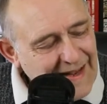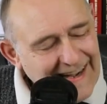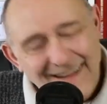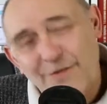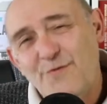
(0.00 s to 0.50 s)

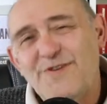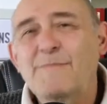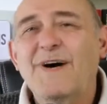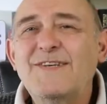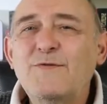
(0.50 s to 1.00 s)
La
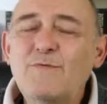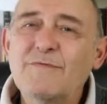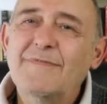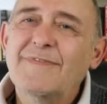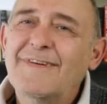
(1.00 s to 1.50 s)
deuxième raison,
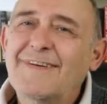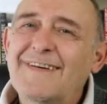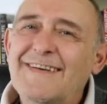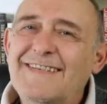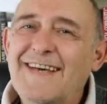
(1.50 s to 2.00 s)

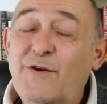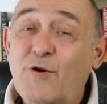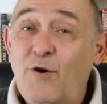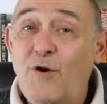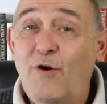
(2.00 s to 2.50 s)
c'est
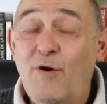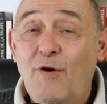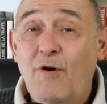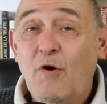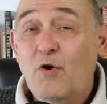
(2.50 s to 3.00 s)
que
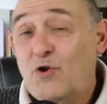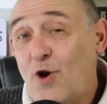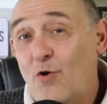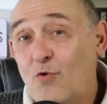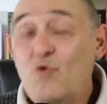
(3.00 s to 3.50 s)

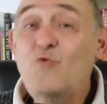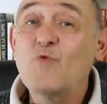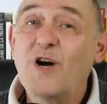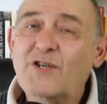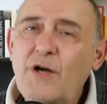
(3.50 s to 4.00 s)
jeune ou
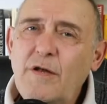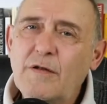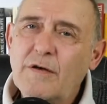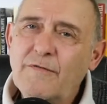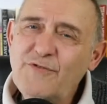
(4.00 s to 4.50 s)
moins
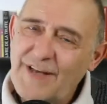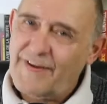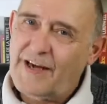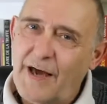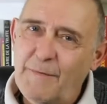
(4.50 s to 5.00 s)
jeune, vous
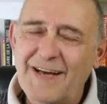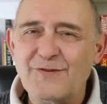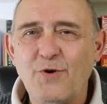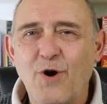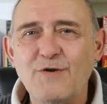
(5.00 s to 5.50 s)
avez quand même
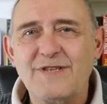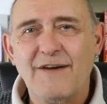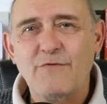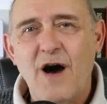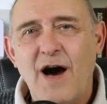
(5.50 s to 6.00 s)
l'assurance
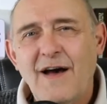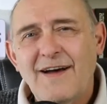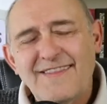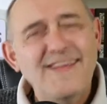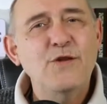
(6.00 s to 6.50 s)
d'avoir
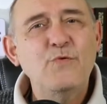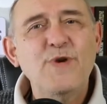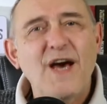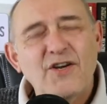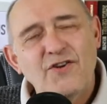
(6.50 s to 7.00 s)
des
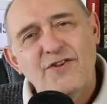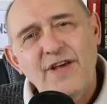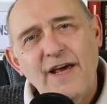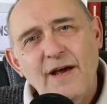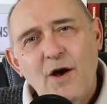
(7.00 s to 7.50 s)
nuits
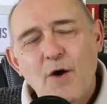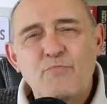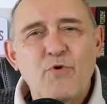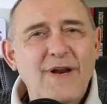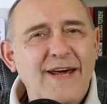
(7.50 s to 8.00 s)
agitées
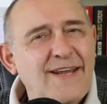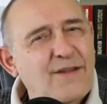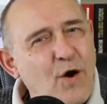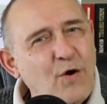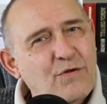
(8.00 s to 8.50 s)
pour les
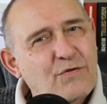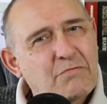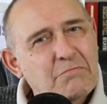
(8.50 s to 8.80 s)
30,